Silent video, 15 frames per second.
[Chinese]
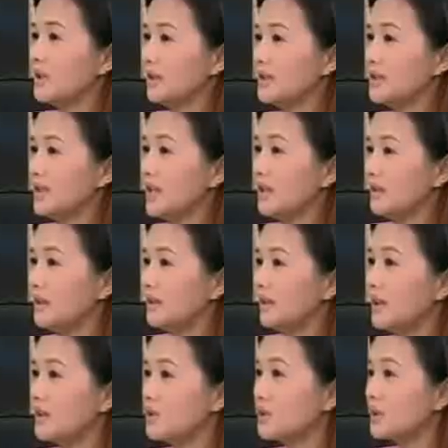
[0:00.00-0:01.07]
人的坚毅，
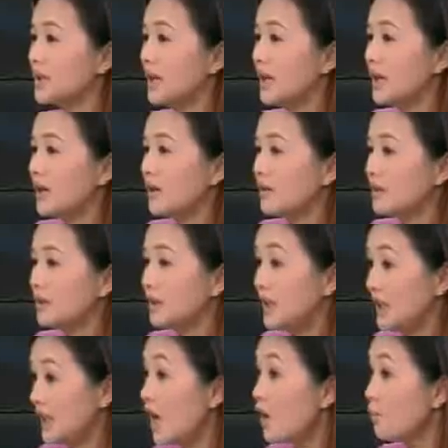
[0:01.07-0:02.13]
耶，就是
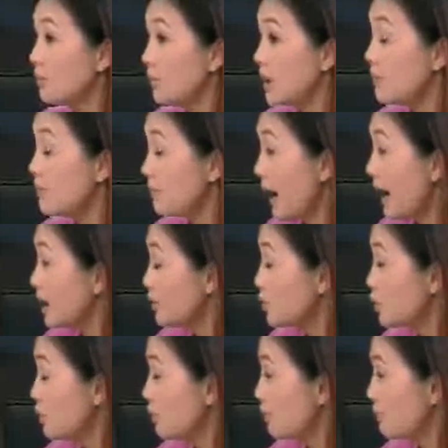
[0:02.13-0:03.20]
你要明白的
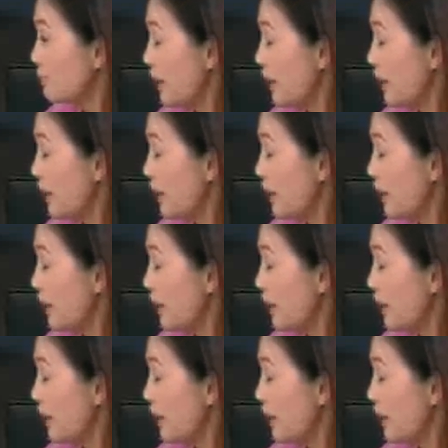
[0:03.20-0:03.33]
去